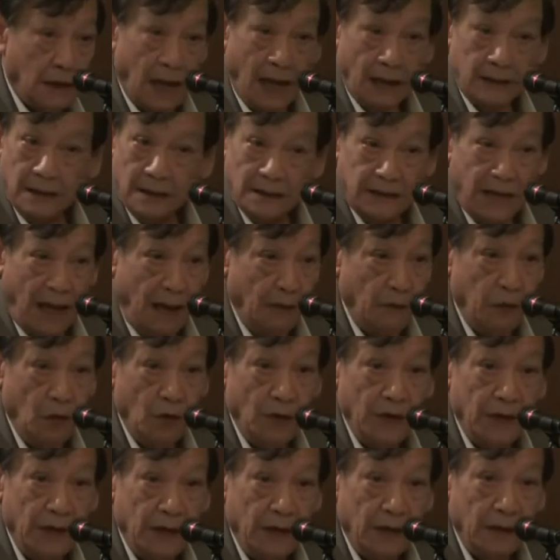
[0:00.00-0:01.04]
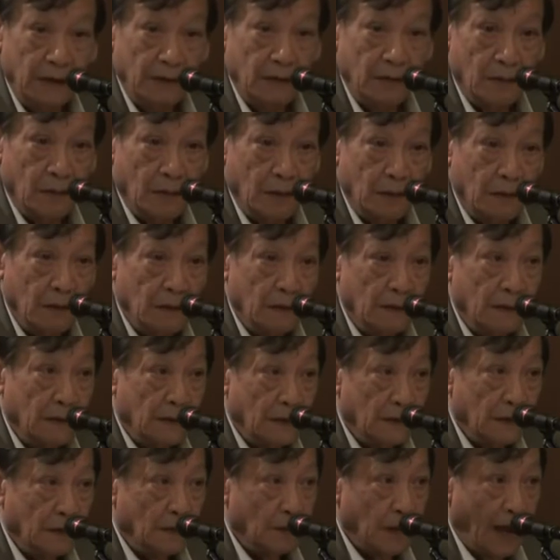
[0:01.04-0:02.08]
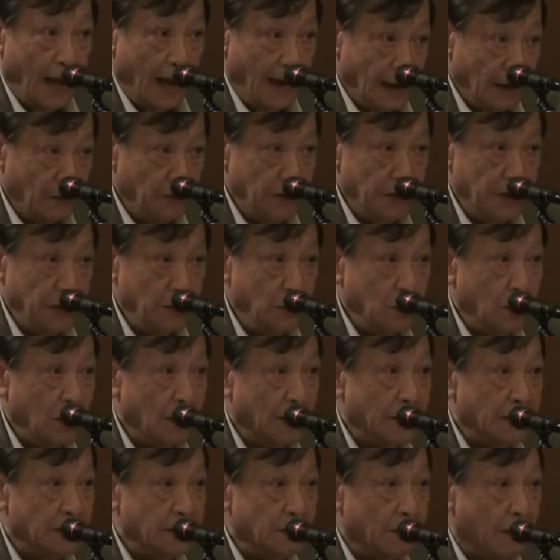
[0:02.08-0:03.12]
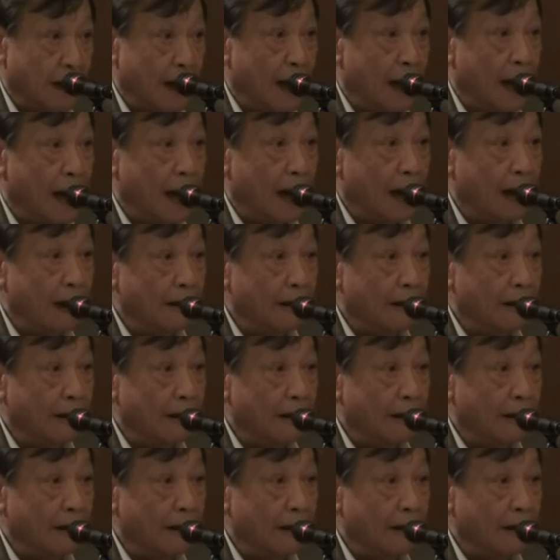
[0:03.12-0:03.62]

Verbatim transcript: หลักต่าง ๆ พวกนี้ผ่านทางวิทยุรัฐสภา